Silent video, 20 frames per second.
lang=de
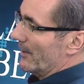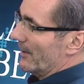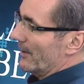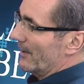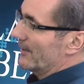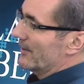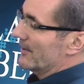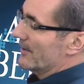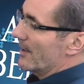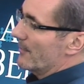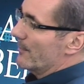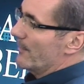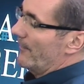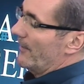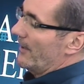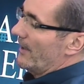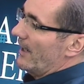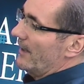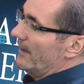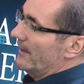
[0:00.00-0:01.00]
Also ich sag mal,
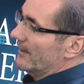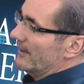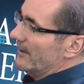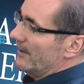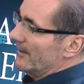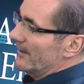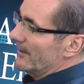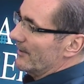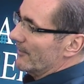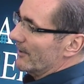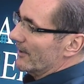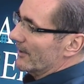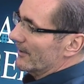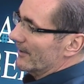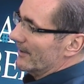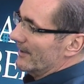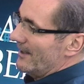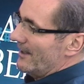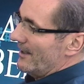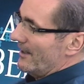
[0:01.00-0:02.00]
wenn alles easy wäre,
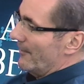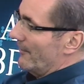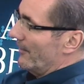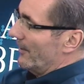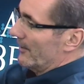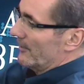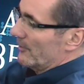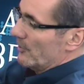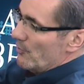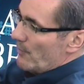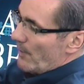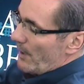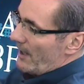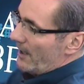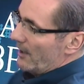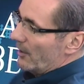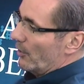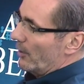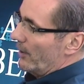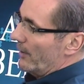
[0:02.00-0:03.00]
wenn es überall
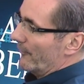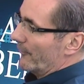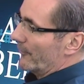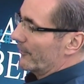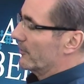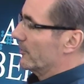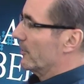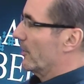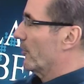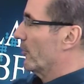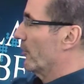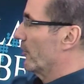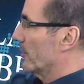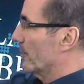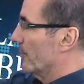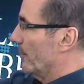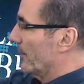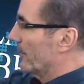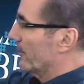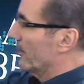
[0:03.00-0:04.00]
läuft, dann könnte
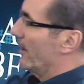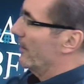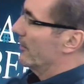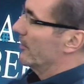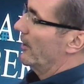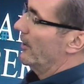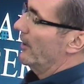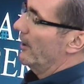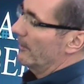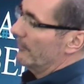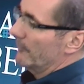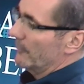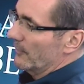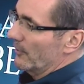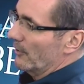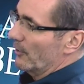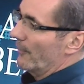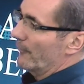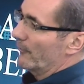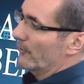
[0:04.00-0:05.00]
man sagen, naja,
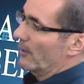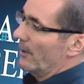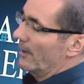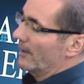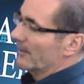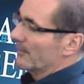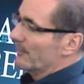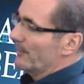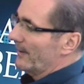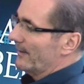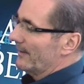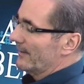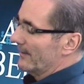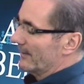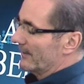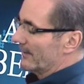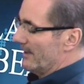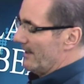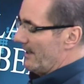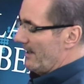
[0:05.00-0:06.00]
läuft doch alles bestens.